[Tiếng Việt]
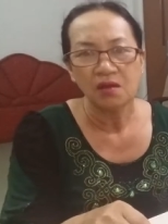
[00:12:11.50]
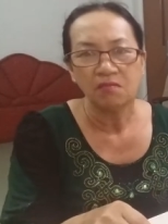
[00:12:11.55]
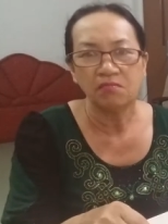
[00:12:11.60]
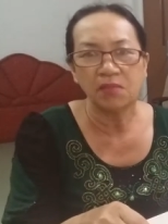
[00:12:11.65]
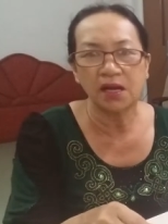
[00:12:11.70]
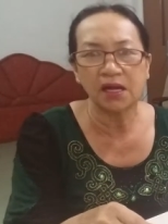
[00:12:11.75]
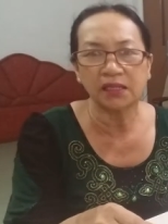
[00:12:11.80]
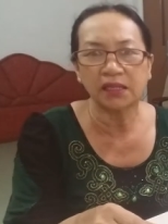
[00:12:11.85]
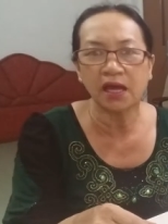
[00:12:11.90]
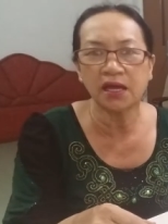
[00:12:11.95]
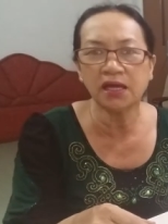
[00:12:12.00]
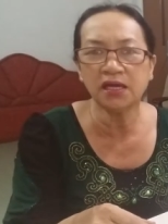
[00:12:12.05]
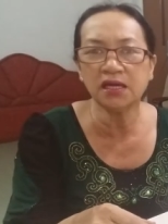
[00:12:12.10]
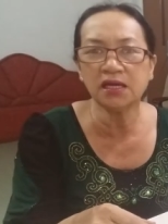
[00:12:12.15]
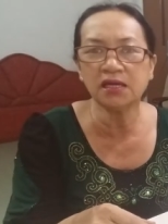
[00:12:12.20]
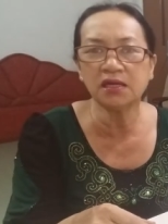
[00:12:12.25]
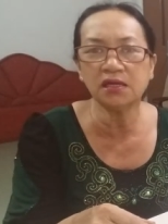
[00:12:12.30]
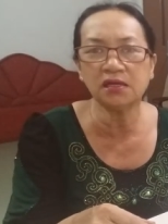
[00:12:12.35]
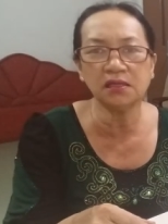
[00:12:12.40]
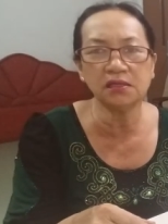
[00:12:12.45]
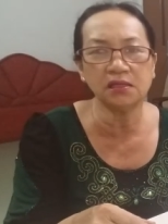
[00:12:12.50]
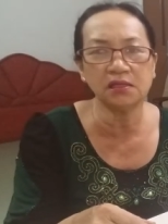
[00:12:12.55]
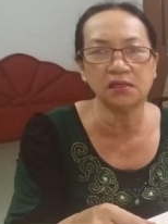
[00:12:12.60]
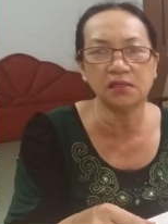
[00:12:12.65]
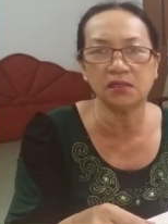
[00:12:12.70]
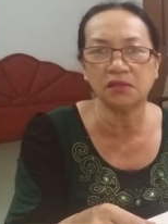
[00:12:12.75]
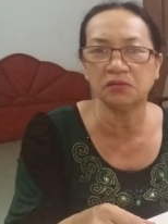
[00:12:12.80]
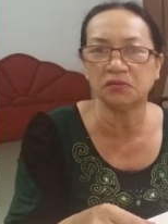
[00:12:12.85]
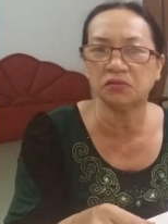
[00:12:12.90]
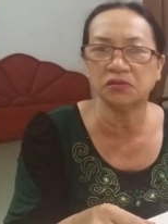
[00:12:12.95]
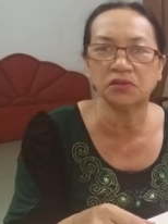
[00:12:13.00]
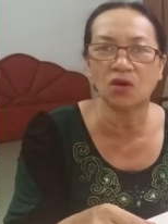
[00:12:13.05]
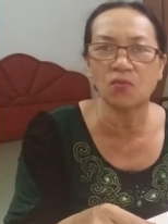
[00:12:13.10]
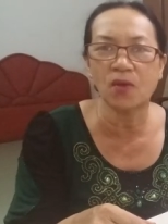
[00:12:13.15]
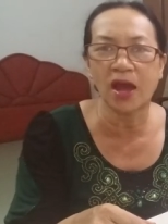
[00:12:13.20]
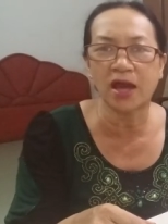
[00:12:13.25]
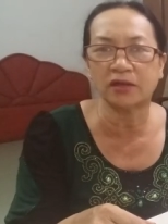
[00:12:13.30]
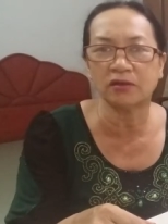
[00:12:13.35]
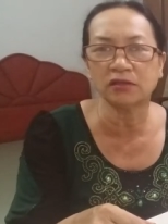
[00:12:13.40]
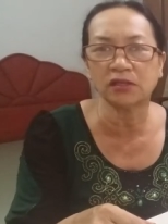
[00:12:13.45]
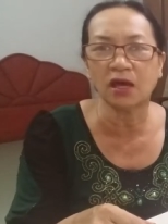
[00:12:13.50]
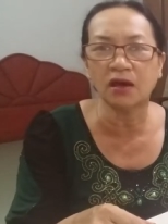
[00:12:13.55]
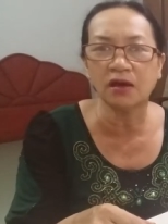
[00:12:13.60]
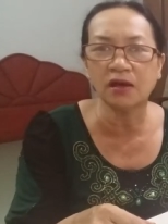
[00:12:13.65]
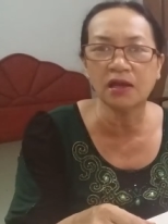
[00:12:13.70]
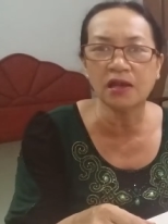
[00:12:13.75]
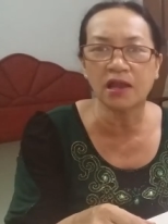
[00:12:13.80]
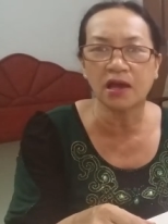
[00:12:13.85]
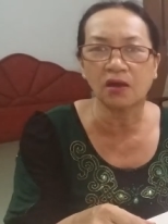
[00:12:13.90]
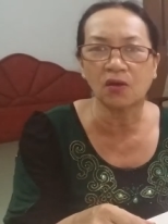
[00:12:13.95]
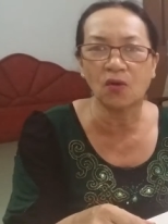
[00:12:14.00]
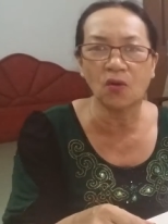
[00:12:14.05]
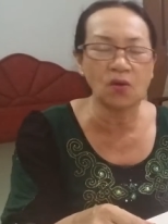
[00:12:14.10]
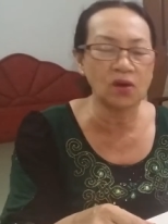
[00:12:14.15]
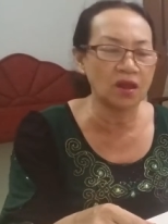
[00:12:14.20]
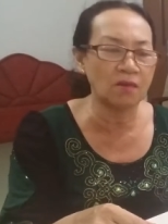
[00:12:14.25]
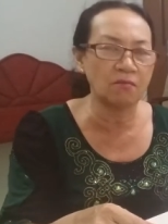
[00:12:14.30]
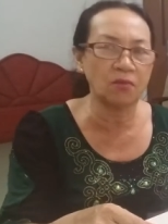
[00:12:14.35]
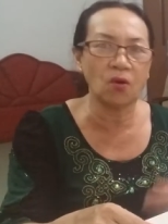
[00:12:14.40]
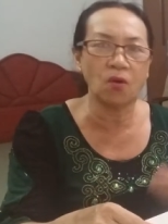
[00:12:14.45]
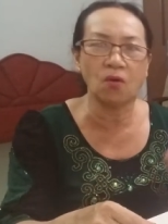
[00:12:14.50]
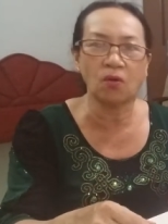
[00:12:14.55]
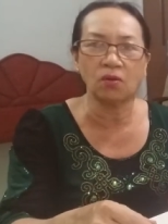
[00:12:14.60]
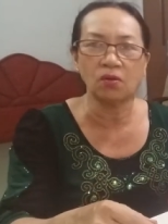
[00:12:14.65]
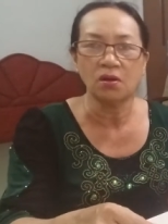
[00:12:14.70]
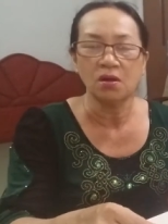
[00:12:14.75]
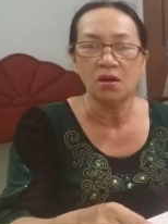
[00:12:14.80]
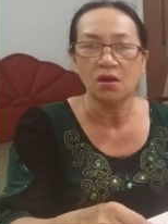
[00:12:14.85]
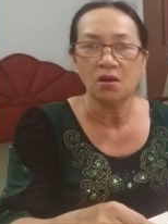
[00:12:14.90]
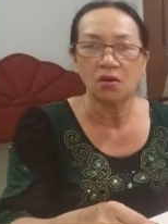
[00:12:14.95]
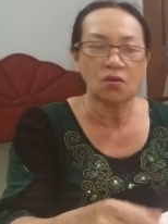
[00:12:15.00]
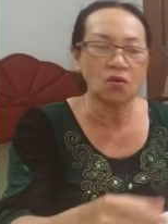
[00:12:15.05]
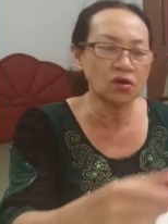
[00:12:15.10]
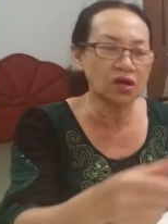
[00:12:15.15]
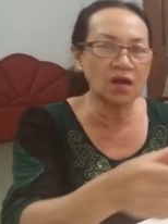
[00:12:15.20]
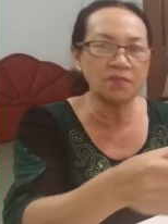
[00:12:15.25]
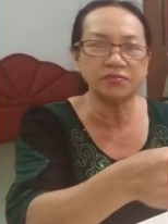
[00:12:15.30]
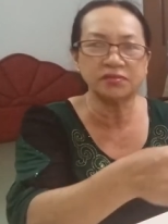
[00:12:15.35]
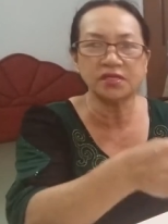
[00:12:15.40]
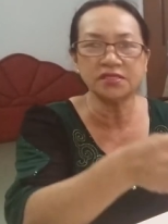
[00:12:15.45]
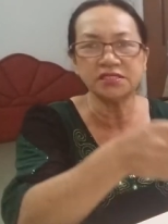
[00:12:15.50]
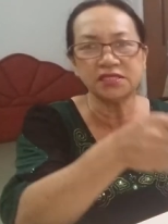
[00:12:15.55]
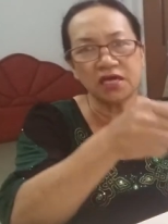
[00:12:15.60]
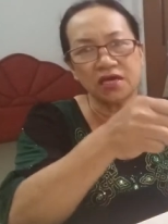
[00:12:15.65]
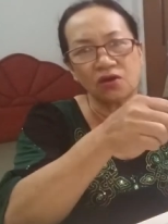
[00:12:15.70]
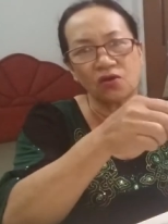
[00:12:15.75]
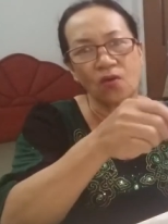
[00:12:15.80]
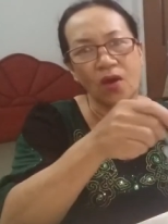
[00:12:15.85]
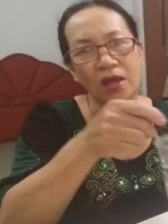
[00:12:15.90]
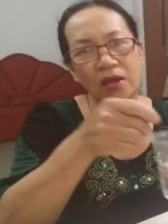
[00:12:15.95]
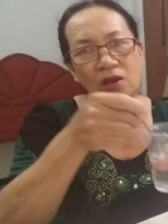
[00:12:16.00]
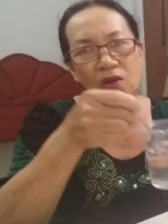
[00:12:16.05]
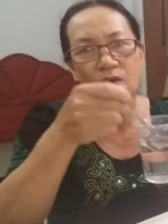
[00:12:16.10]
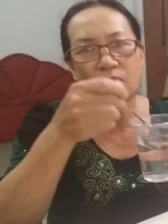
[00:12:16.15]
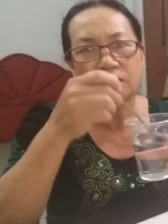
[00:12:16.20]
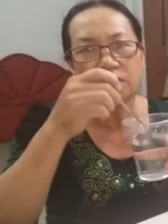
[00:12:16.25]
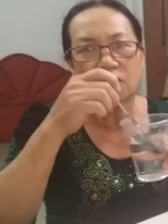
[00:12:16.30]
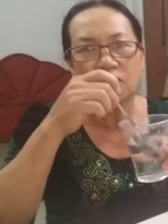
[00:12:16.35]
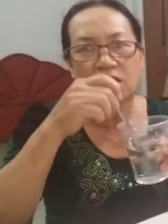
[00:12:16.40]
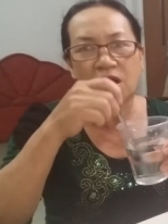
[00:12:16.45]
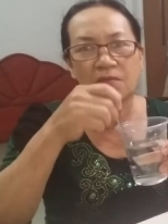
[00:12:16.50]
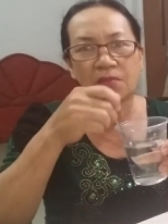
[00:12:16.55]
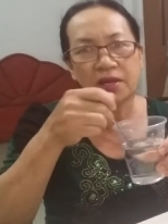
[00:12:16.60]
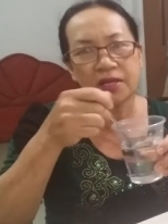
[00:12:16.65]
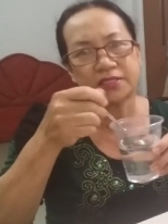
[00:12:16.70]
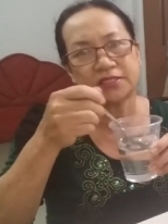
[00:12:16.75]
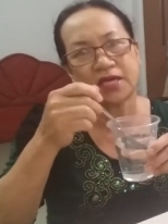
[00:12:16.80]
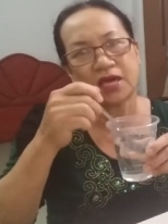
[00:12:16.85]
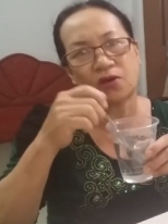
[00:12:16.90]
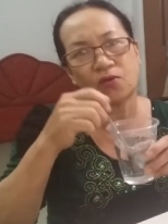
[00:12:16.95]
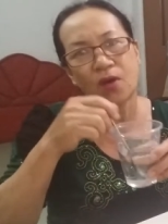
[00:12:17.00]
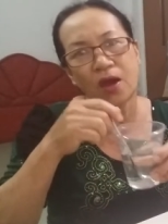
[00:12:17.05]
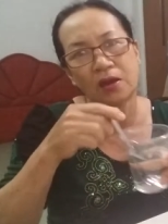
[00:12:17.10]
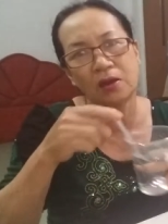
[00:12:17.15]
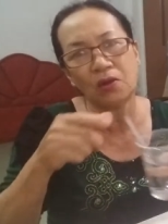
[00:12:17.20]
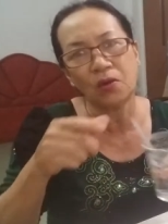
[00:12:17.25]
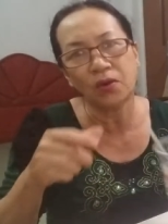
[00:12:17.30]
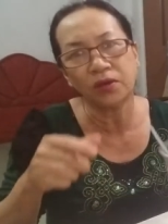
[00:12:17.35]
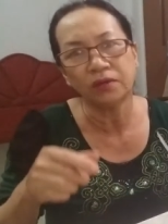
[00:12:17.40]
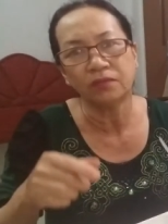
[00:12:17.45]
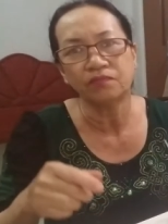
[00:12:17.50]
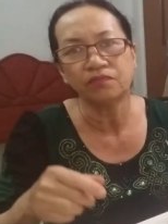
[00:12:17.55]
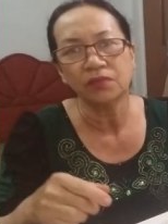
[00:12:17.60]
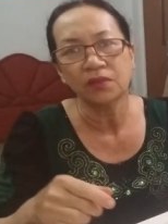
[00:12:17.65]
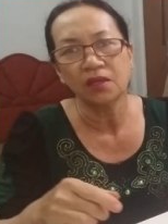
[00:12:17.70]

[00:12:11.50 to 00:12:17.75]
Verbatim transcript: mà thấy ờ, công an nó tới là cô làm bộ cô cầm chén chè cô ăn luôn cô cầm đi chè cô ăn luôn